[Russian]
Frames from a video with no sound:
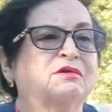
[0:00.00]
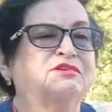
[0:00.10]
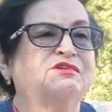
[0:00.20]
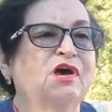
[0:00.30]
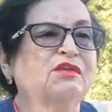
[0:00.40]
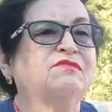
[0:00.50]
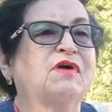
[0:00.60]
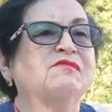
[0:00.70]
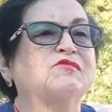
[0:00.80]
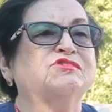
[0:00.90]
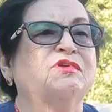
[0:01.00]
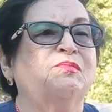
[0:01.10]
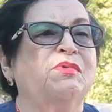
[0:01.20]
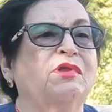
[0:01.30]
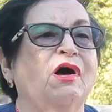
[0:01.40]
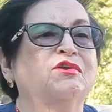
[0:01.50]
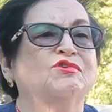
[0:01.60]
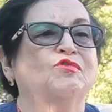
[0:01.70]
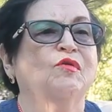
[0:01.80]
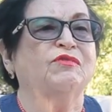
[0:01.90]
10 августа был
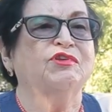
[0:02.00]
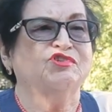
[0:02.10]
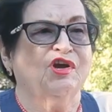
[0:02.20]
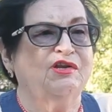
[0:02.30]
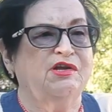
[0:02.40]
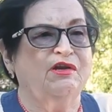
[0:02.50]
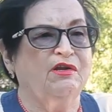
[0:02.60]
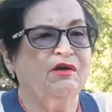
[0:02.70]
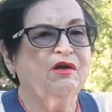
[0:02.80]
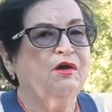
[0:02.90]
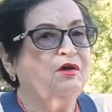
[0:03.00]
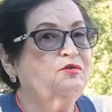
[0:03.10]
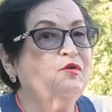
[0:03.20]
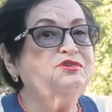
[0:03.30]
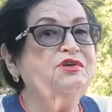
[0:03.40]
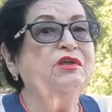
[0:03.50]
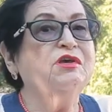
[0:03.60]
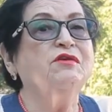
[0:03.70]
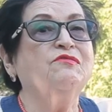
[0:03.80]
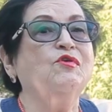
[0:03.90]
арестован Джалиль. Но дело
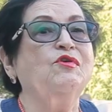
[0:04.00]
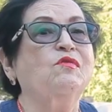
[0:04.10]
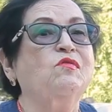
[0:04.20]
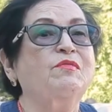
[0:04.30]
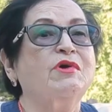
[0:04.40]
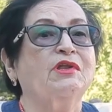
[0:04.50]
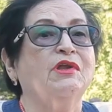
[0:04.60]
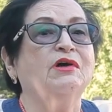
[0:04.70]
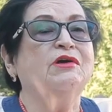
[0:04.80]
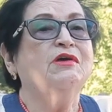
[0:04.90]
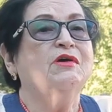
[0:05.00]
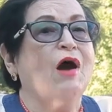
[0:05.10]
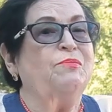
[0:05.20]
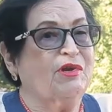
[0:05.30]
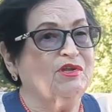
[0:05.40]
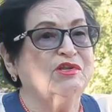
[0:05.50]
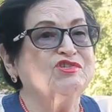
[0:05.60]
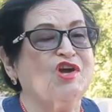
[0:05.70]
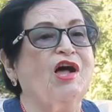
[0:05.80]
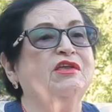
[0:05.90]
его не умерло, а
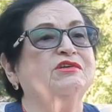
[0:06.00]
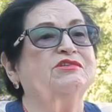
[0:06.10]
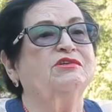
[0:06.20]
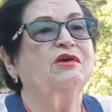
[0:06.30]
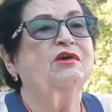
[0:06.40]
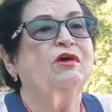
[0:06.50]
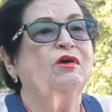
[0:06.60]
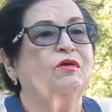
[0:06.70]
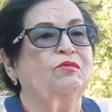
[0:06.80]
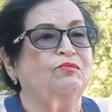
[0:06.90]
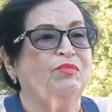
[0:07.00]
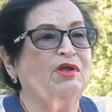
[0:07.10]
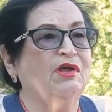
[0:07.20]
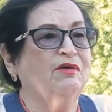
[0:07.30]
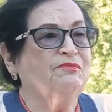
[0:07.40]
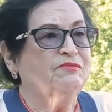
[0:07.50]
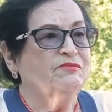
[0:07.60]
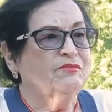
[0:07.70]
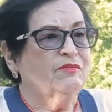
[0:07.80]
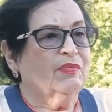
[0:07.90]
продолжалось. Было
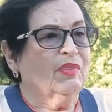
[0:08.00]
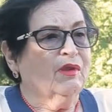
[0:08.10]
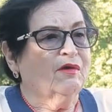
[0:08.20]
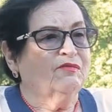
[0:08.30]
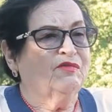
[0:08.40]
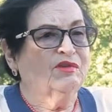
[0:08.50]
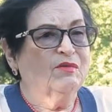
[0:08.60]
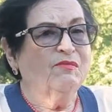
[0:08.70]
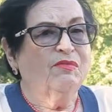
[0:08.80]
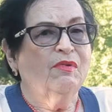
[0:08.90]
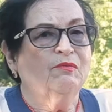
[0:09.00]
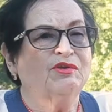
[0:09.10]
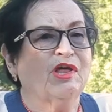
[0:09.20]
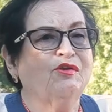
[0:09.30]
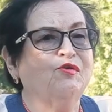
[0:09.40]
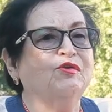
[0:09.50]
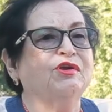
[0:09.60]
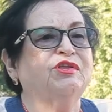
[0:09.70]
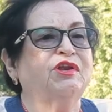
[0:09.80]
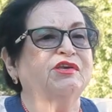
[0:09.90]
в этом
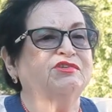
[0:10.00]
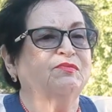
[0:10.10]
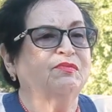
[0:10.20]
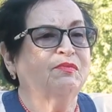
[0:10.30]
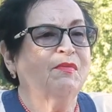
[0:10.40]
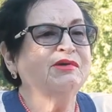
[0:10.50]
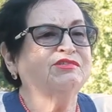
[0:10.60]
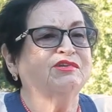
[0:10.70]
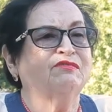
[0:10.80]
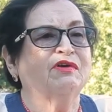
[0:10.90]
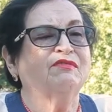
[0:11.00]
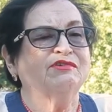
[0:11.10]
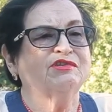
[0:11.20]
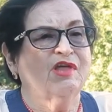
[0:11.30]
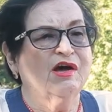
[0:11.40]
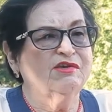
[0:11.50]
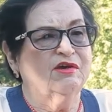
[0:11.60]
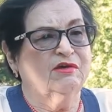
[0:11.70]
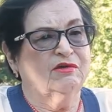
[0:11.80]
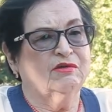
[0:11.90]
батальоне третьем массовое
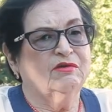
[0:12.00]
восстание